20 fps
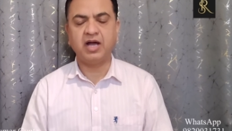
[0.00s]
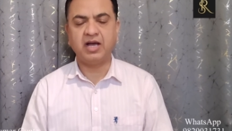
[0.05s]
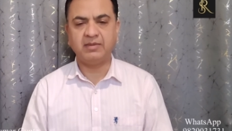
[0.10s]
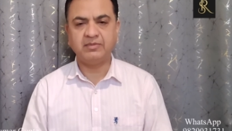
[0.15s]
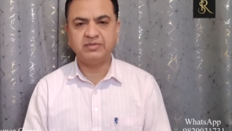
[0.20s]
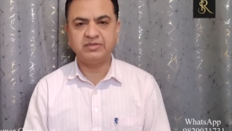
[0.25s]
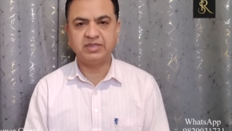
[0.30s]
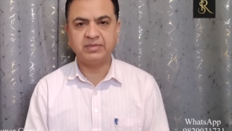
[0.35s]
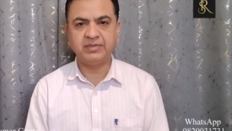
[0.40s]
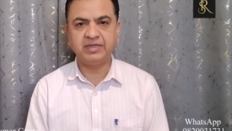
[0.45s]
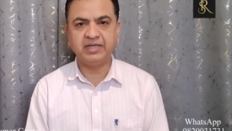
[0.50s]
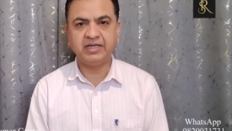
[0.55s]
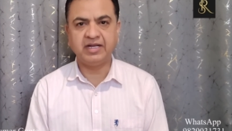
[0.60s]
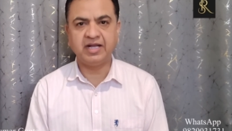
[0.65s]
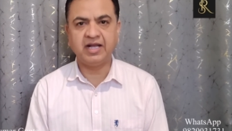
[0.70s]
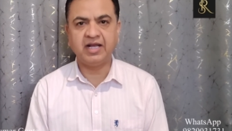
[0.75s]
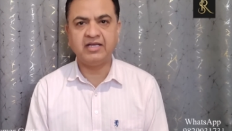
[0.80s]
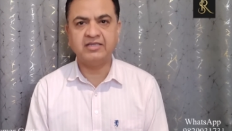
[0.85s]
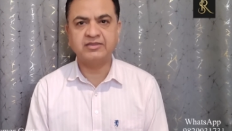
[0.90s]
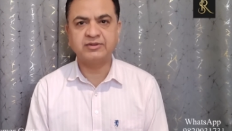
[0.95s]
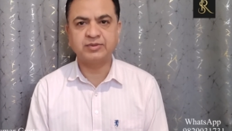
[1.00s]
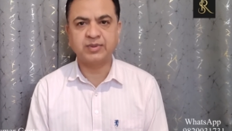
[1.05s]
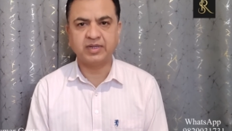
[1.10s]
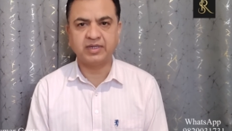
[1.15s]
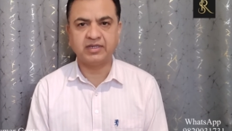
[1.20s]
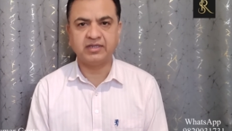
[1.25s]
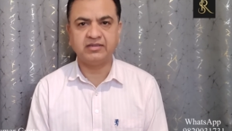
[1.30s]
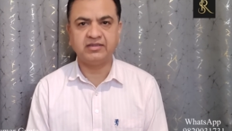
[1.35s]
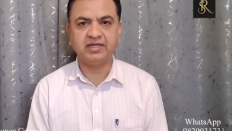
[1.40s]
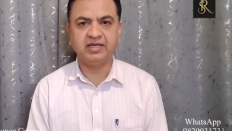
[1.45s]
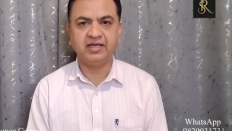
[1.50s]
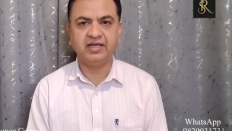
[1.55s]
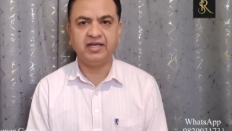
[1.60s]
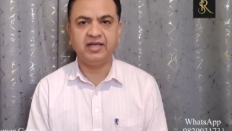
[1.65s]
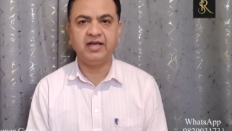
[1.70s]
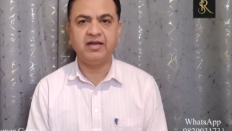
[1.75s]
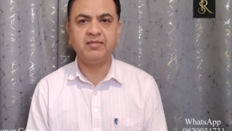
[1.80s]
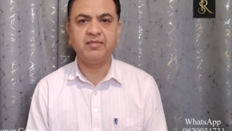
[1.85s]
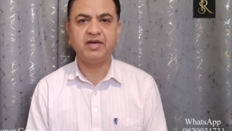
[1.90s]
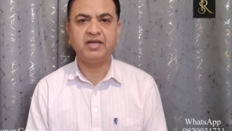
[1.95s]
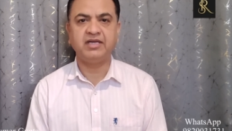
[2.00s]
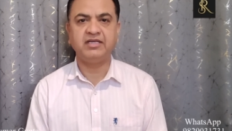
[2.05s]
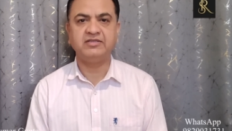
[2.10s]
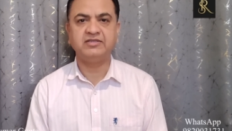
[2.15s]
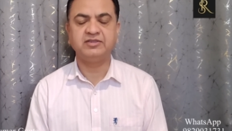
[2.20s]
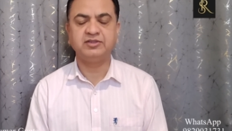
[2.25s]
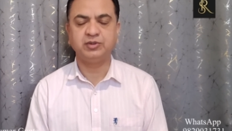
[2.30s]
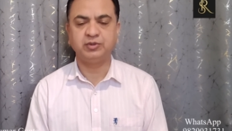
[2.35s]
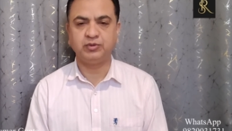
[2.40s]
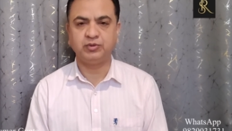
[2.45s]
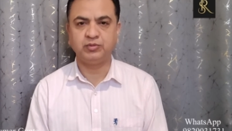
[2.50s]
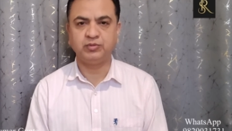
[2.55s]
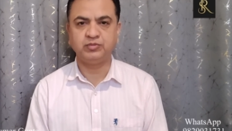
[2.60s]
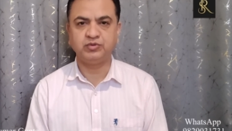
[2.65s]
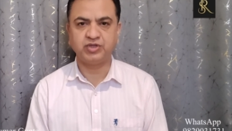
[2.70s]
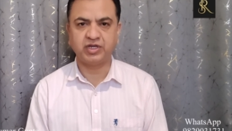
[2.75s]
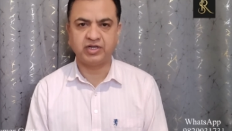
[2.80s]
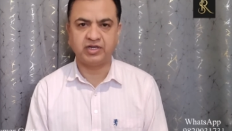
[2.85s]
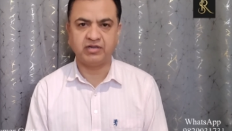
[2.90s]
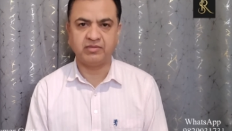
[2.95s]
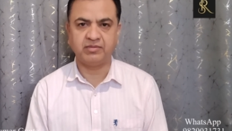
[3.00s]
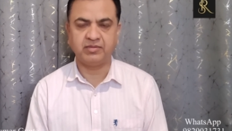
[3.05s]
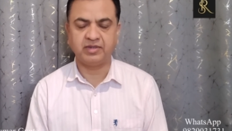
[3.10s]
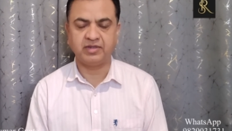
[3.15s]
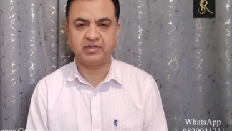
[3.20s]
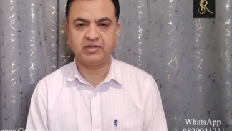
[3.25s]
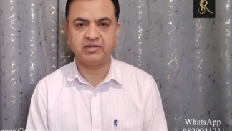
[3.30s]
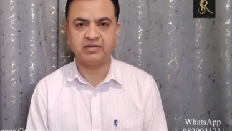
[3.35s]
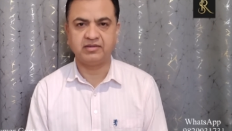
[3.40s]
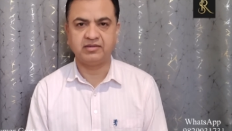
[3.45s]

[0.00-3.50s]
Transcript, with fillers: आप सभी का स्वागत है हमारे इस YouTube चैनल पर